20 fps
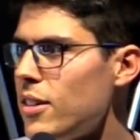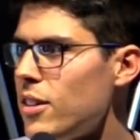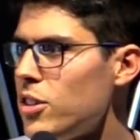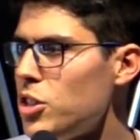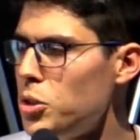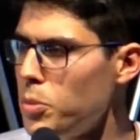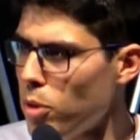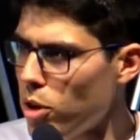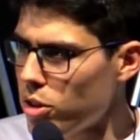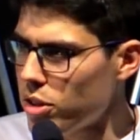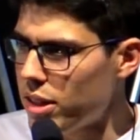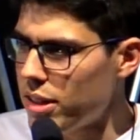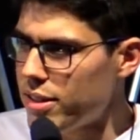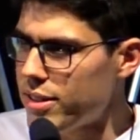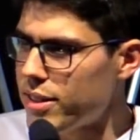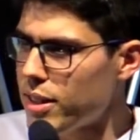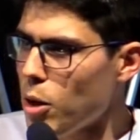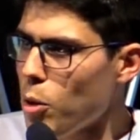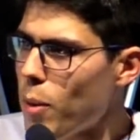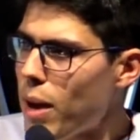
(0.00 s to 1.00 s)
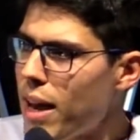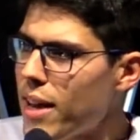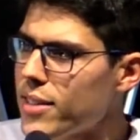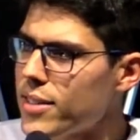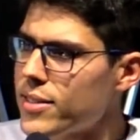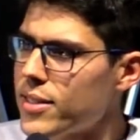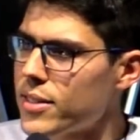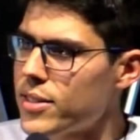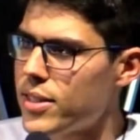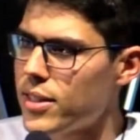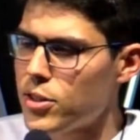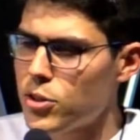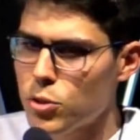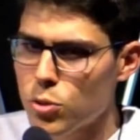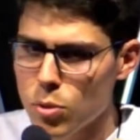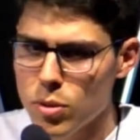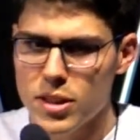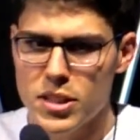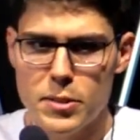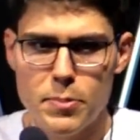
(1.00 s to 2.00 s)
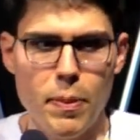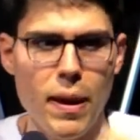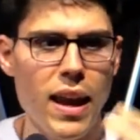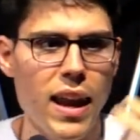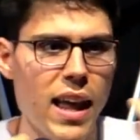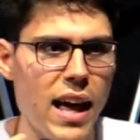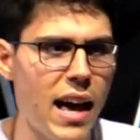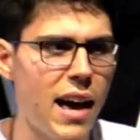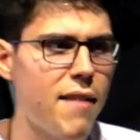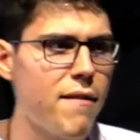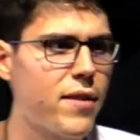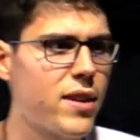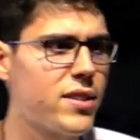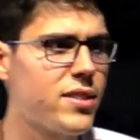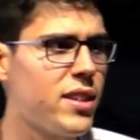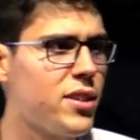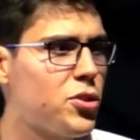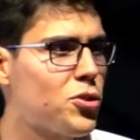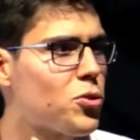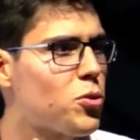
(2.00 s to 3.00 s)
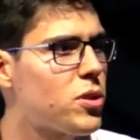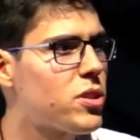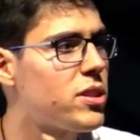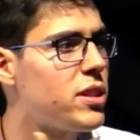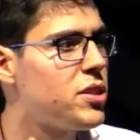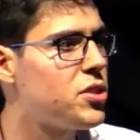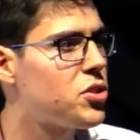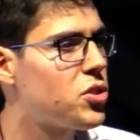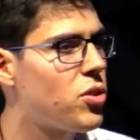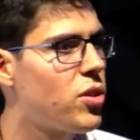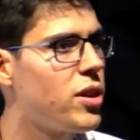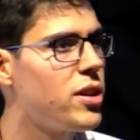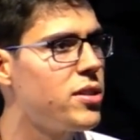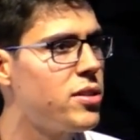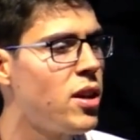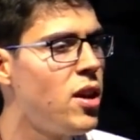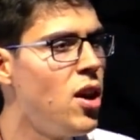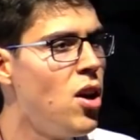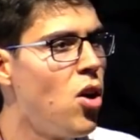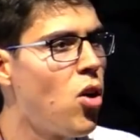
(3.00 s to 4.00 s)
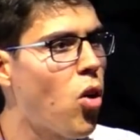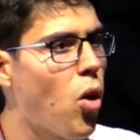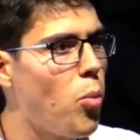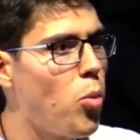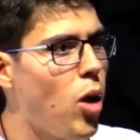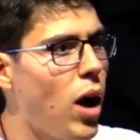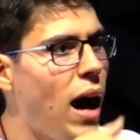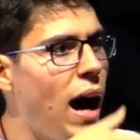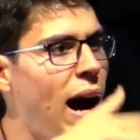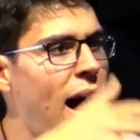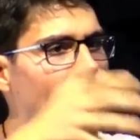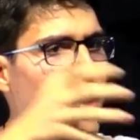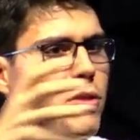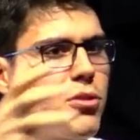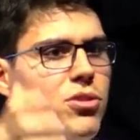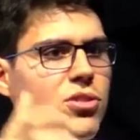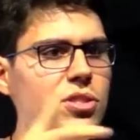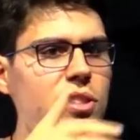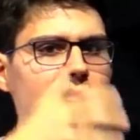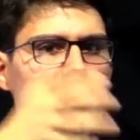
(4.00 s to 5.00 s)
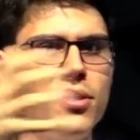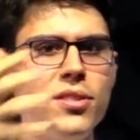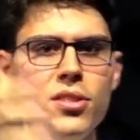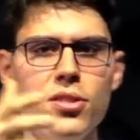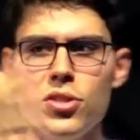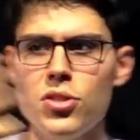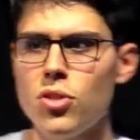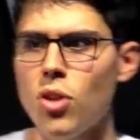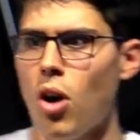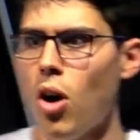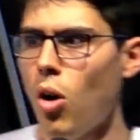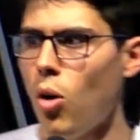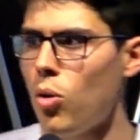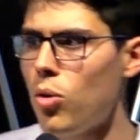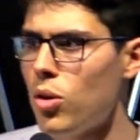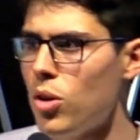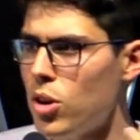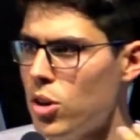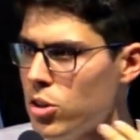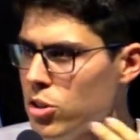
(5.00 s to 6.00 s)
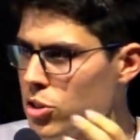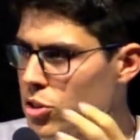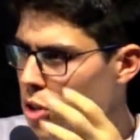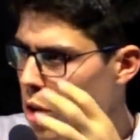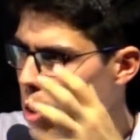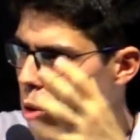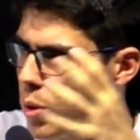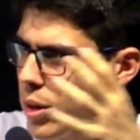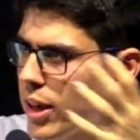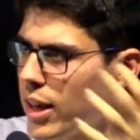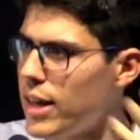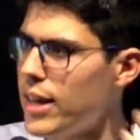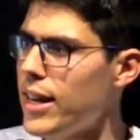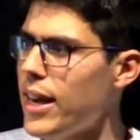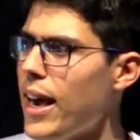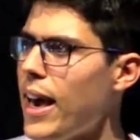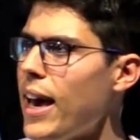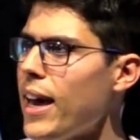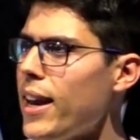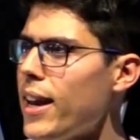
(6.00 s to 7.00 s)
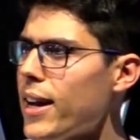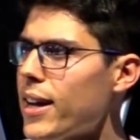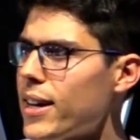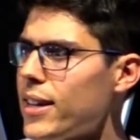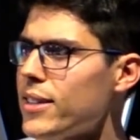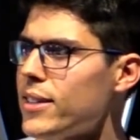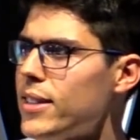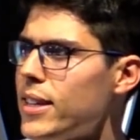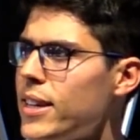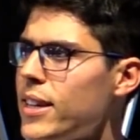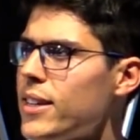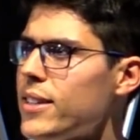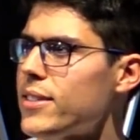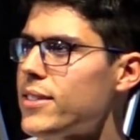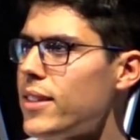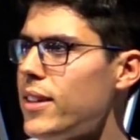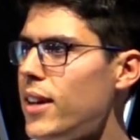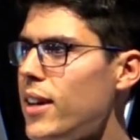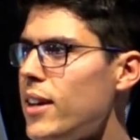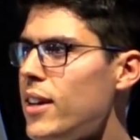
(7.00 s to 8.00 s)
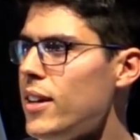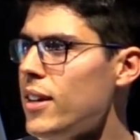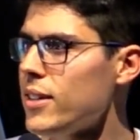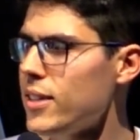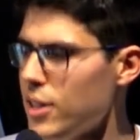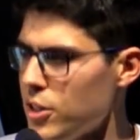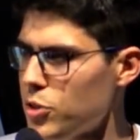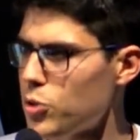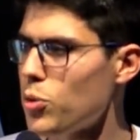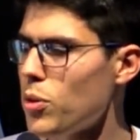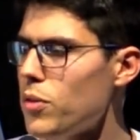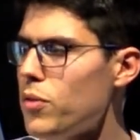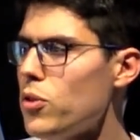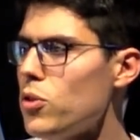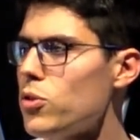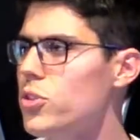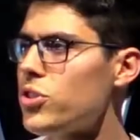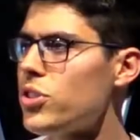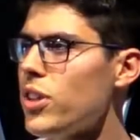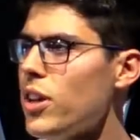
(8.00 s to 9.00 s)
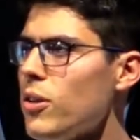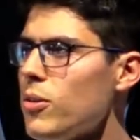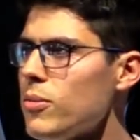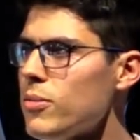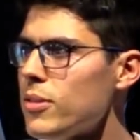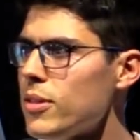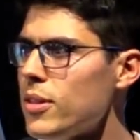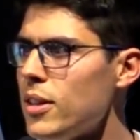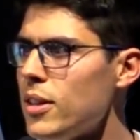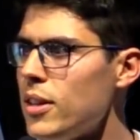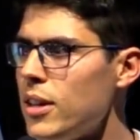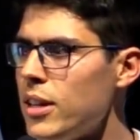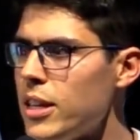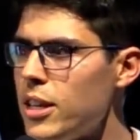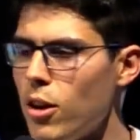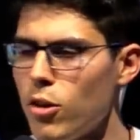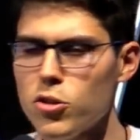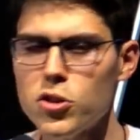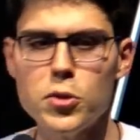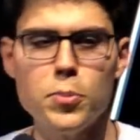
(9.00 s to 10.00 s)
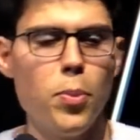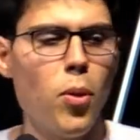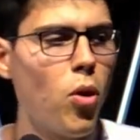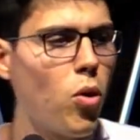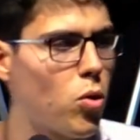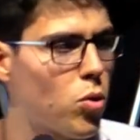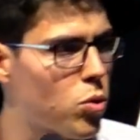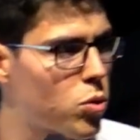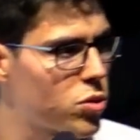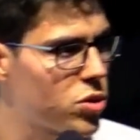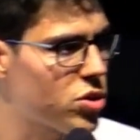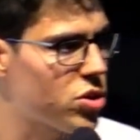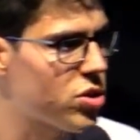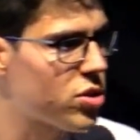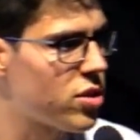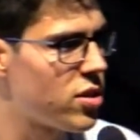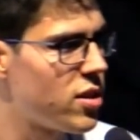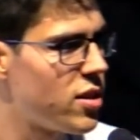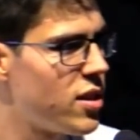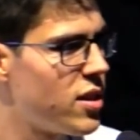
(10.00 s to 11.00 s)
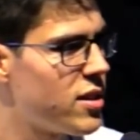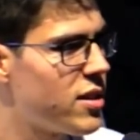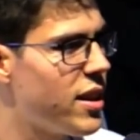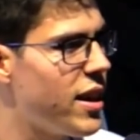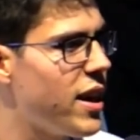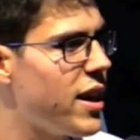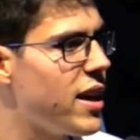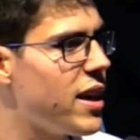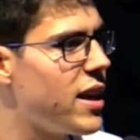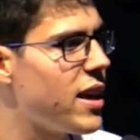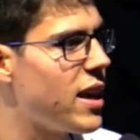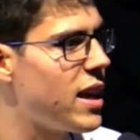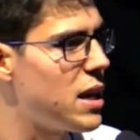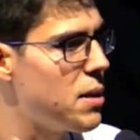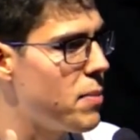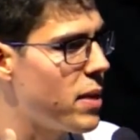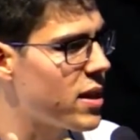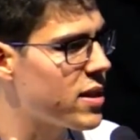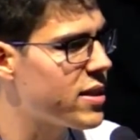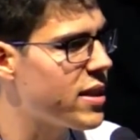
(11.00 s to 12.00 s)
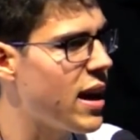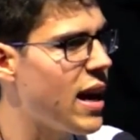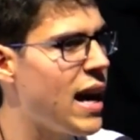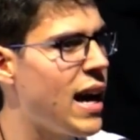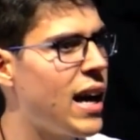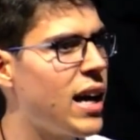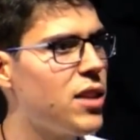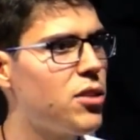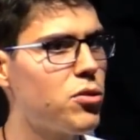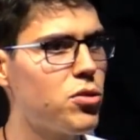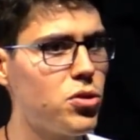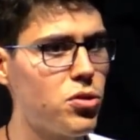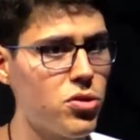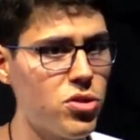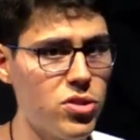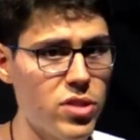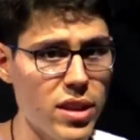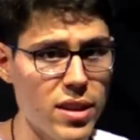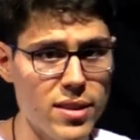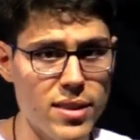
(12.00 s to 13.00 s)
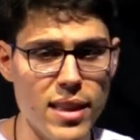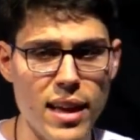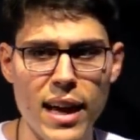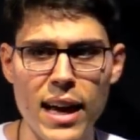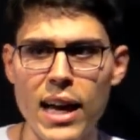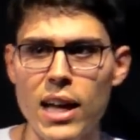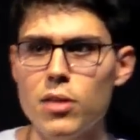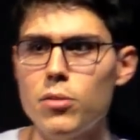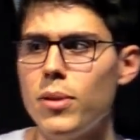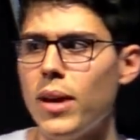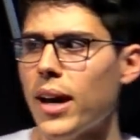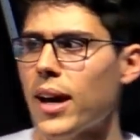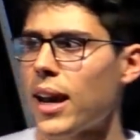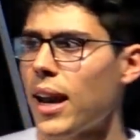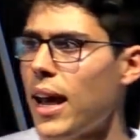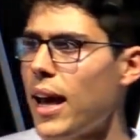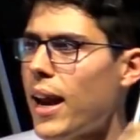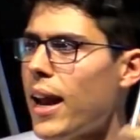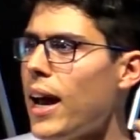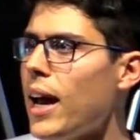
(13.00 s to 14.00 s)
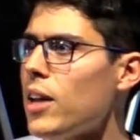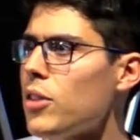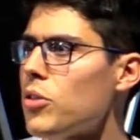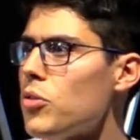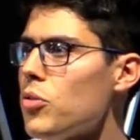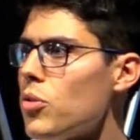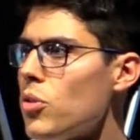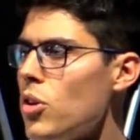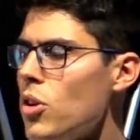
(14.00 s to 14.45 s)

De modo que são estas as suas palavras, as suas lições, como raios desse sol, sol que ele é na grandeza da sua evolução, que aos poucos tem alimentado, sustentado e aclarado